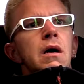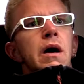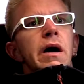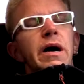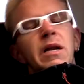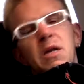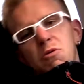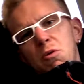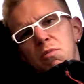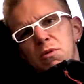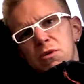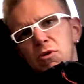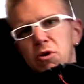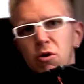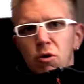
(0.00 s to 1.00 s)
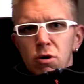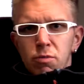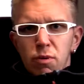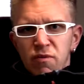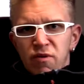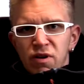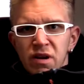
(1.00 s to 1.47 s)
Eigentlich wollten wir uns auch die
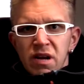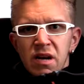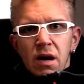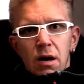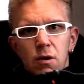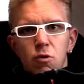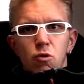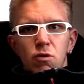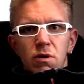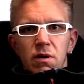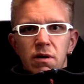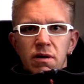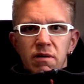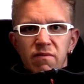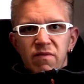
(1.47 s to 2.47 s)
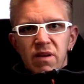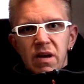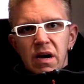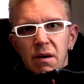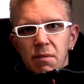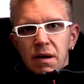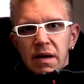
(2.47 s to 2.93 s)
Ronneburg von innen angucken, wie
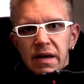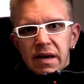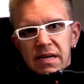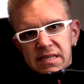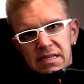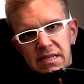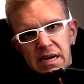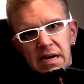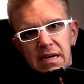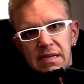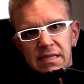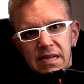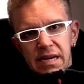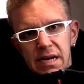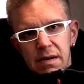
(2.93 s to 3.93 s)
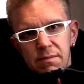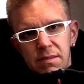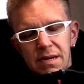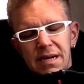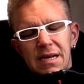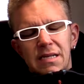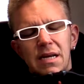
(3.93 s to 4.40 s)
ihr am ersten Tag gesehen habt.
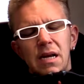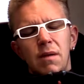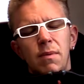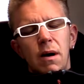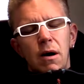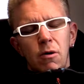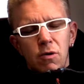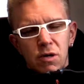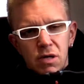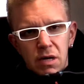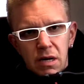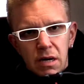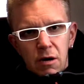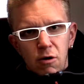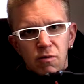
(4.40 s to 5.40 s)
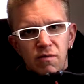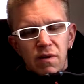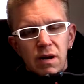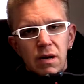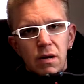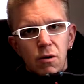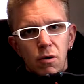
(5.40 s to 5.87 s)
Das hat aber auch nicht hingehauen,
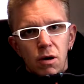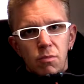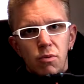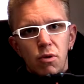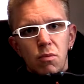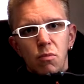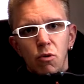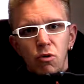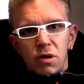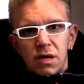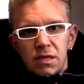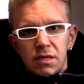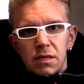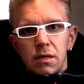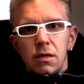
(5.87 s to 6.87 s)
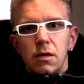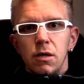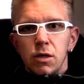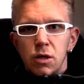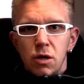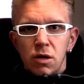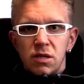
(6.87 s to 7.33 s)
weil die Ronneburg montags
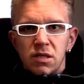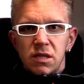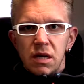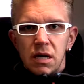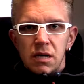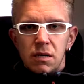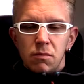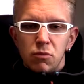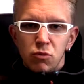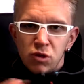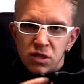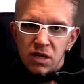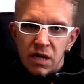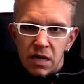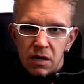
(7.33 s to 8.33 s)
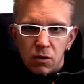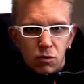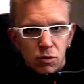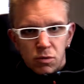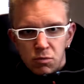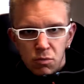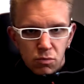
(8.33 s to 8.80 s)
geschlossen hat. Museen
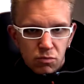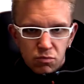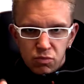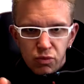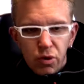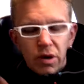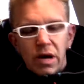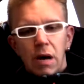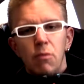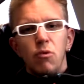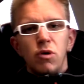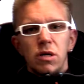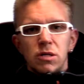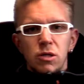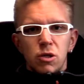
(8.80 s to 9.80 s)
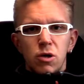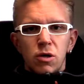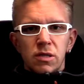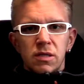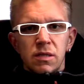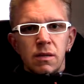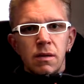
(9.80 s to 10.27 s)
und Burgen haben und das
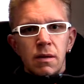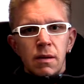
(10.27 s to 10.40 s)
geschlossen.